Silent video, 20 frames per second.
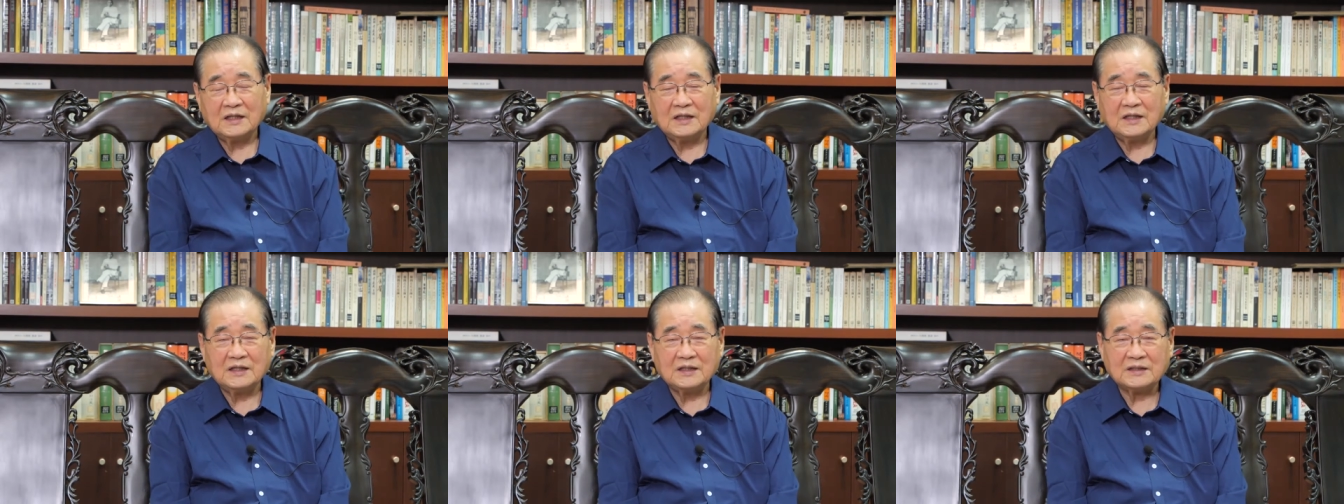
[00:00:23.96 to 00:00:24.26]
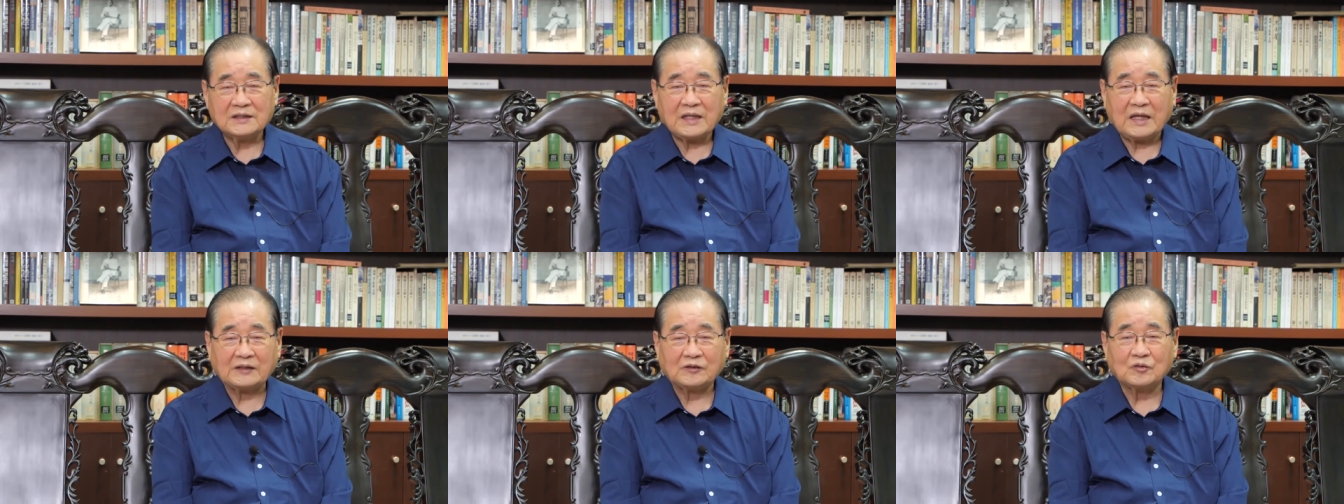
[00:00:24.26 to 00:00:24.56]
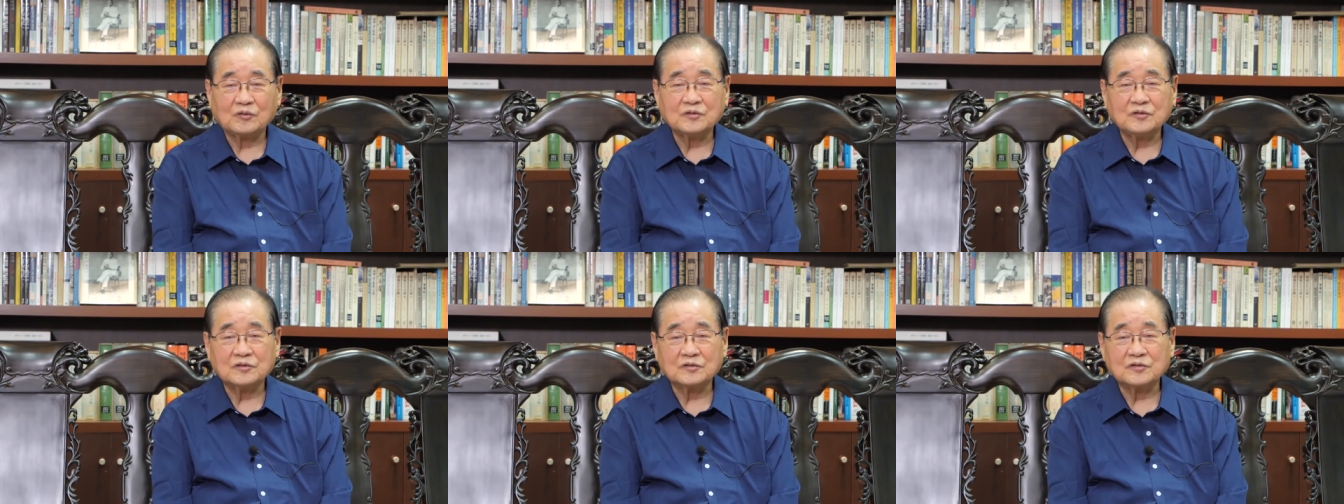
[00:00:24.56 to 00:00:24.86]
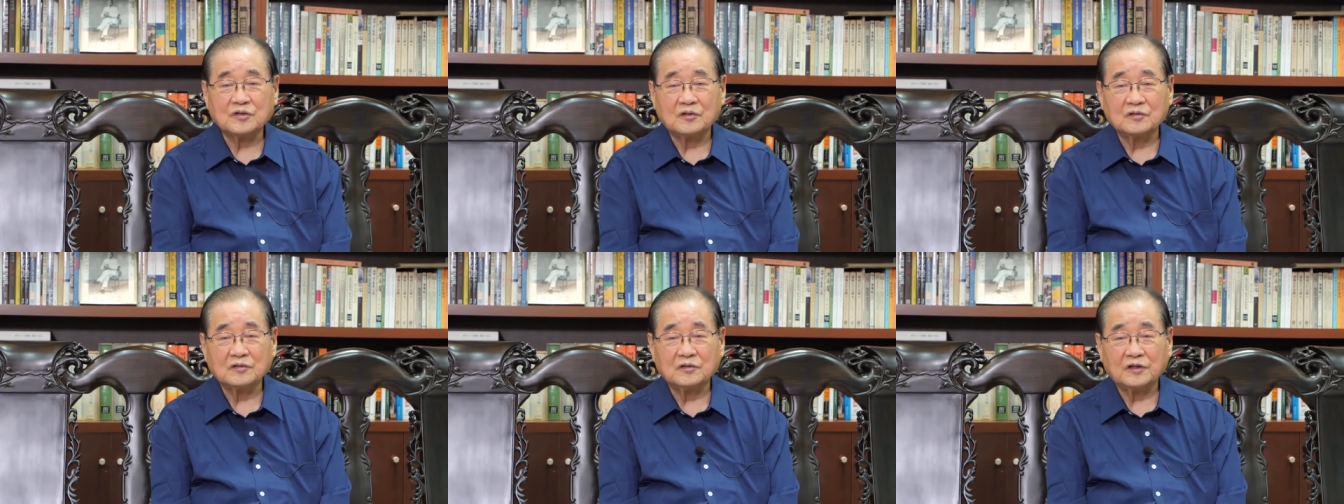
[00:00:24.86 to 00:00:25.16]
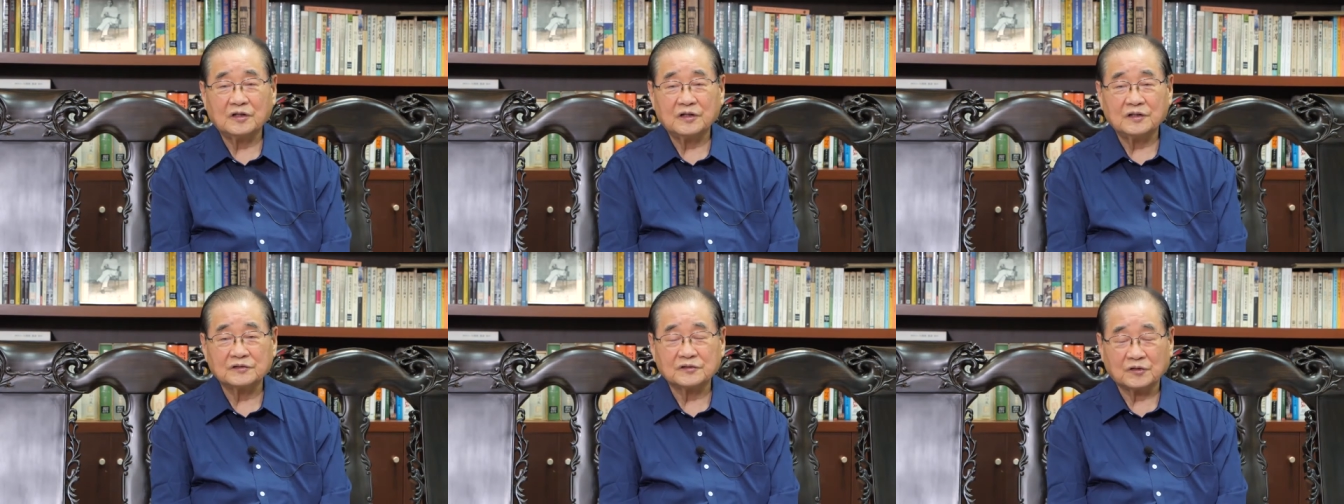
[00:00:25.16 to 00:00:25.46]
에, 대통령
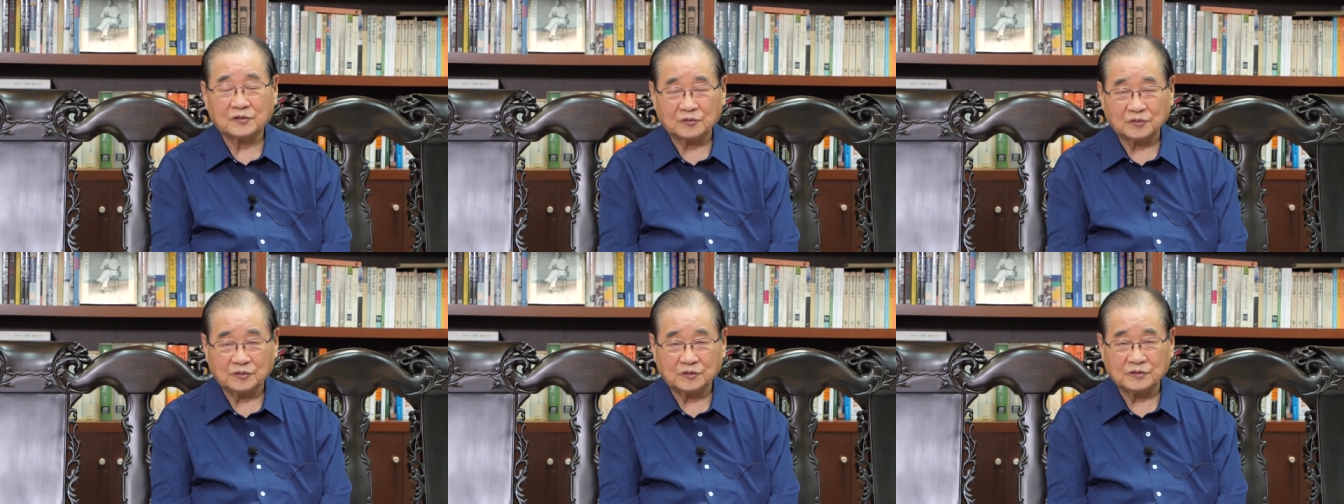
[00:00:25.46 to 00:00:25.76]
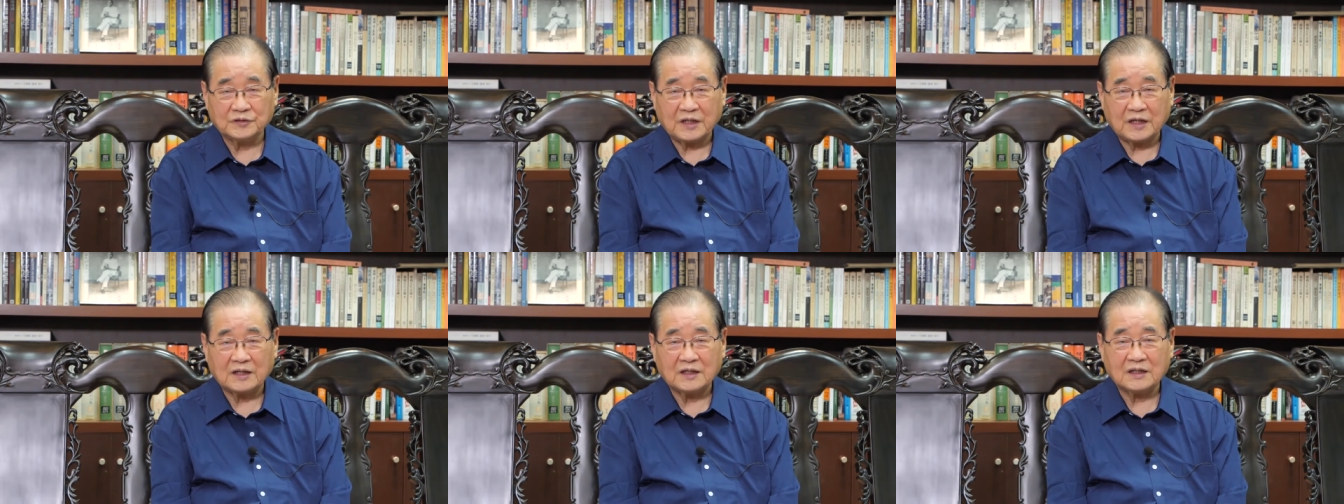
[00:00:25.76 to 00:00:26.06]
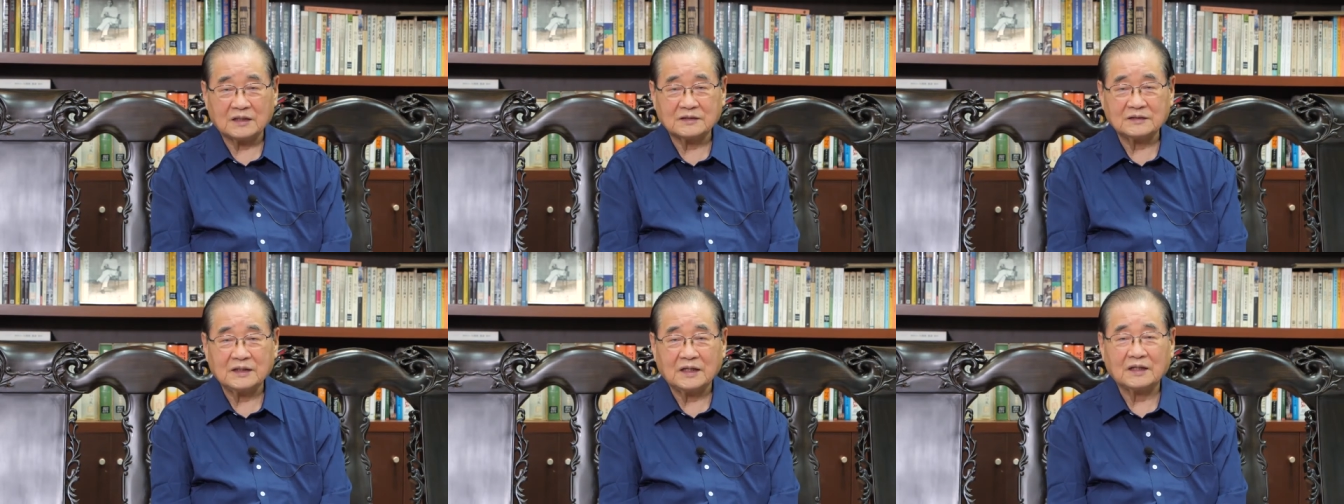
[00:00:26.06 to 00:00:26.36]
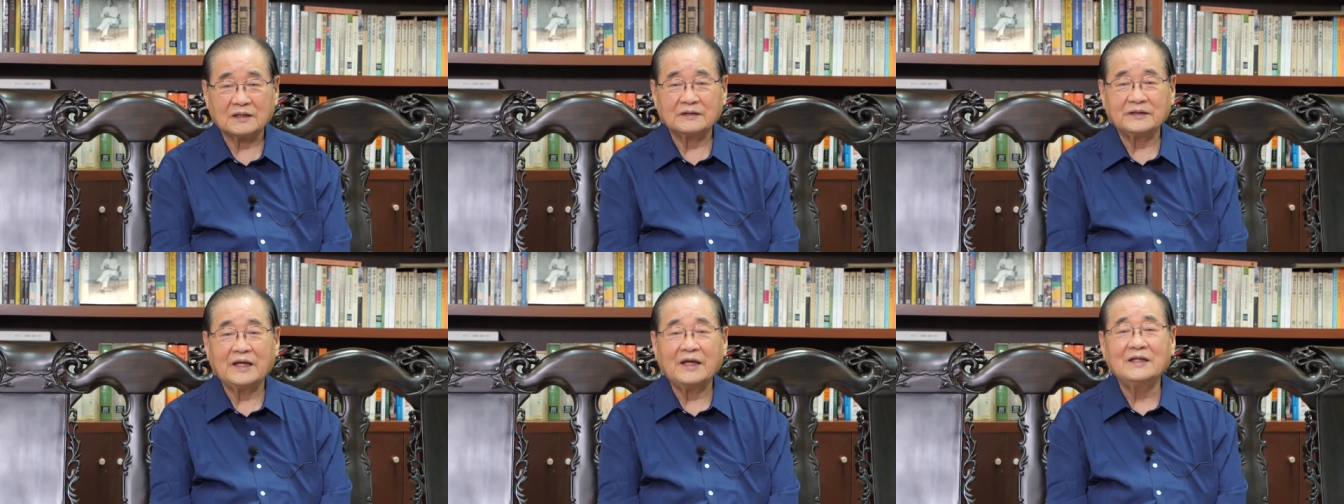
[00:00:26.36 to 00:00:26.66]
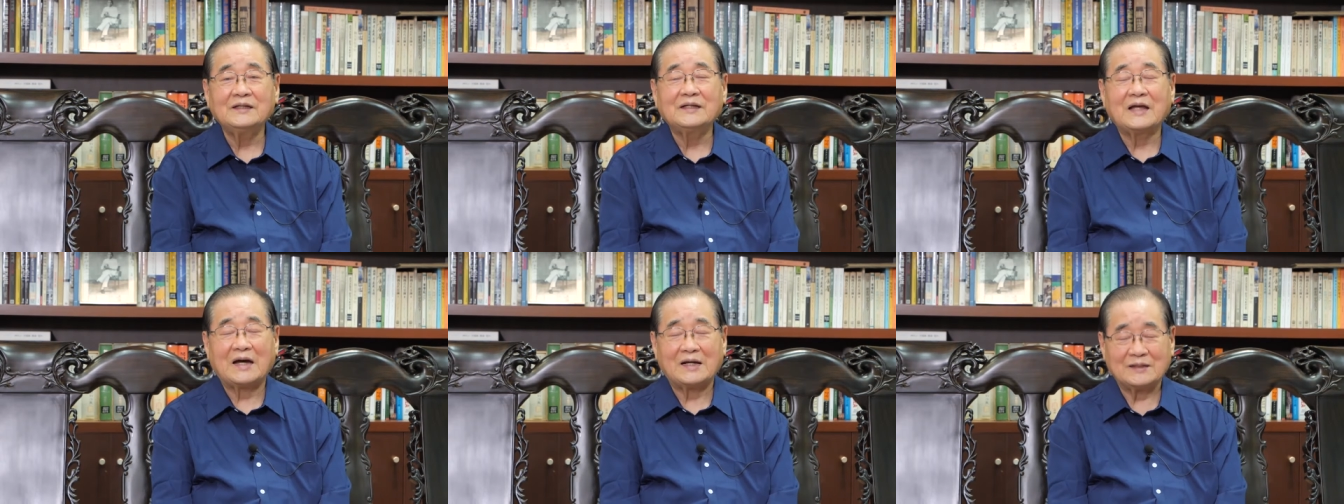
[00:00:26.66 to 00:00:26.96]
선거에서도 내가 그냥
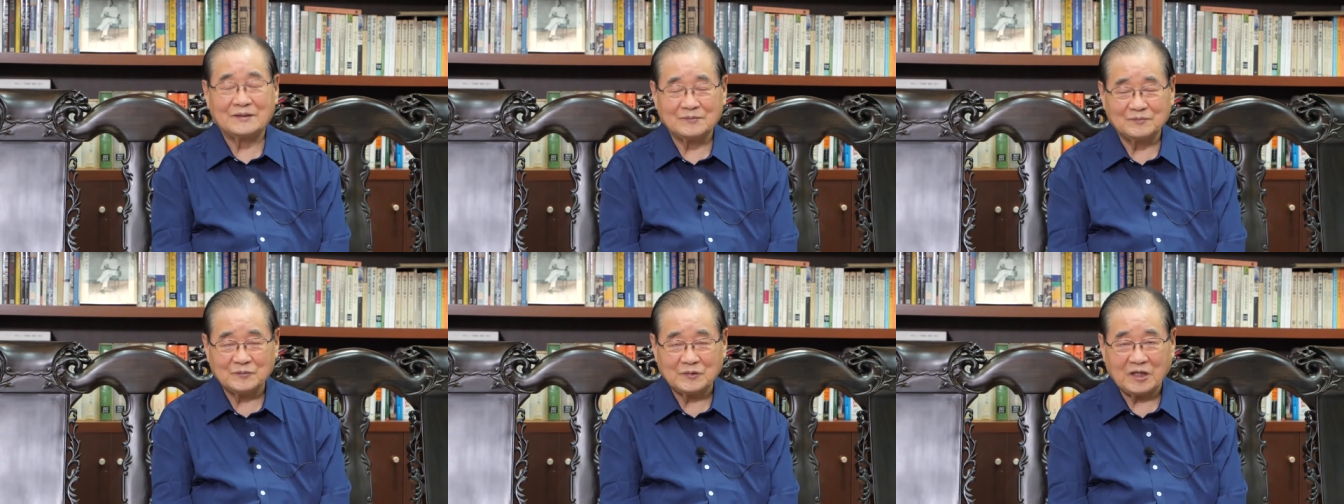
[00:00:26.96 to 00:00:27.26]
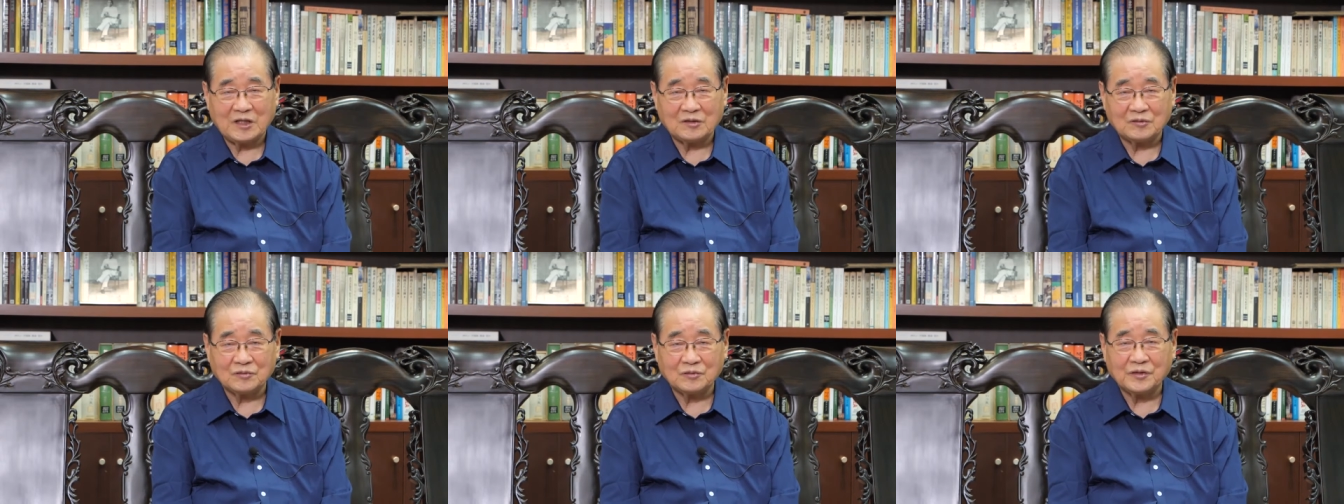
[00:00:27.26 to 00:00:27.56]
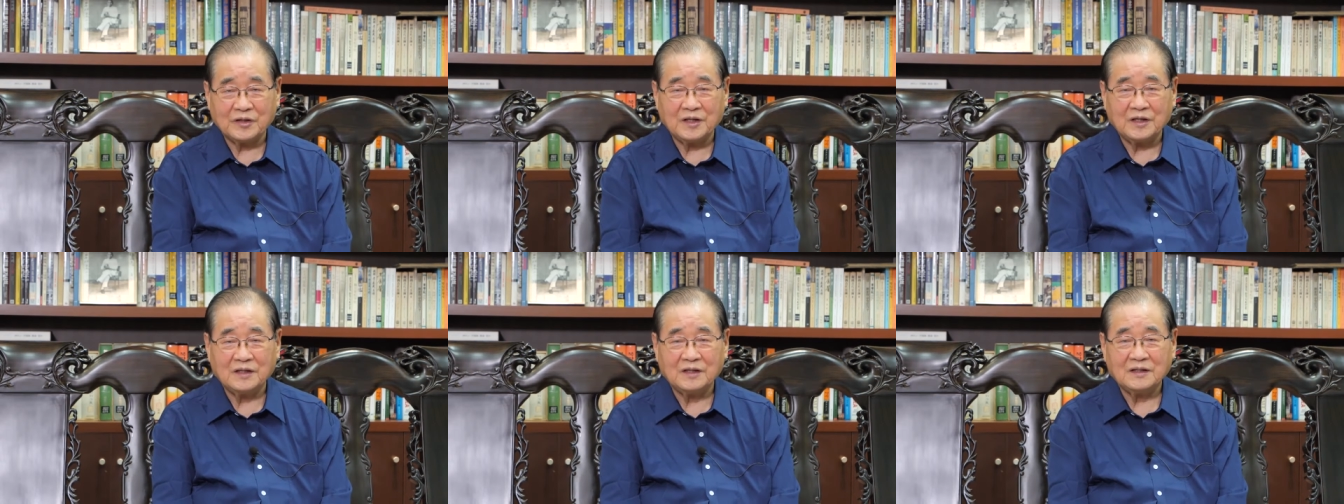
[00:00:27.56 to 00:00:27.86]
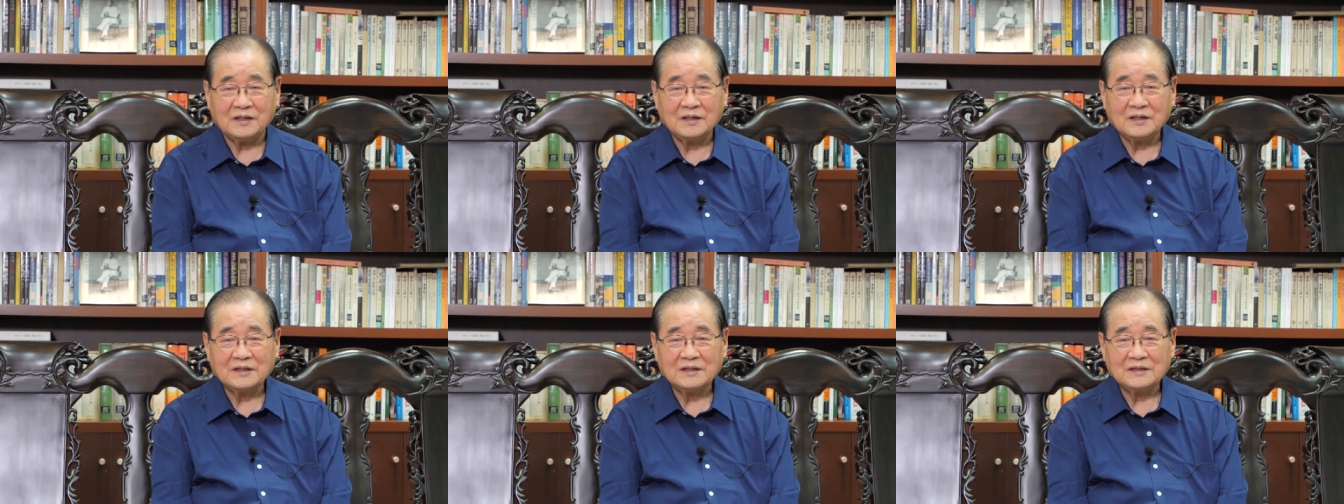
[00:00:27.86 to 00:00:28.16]
내 나름대로의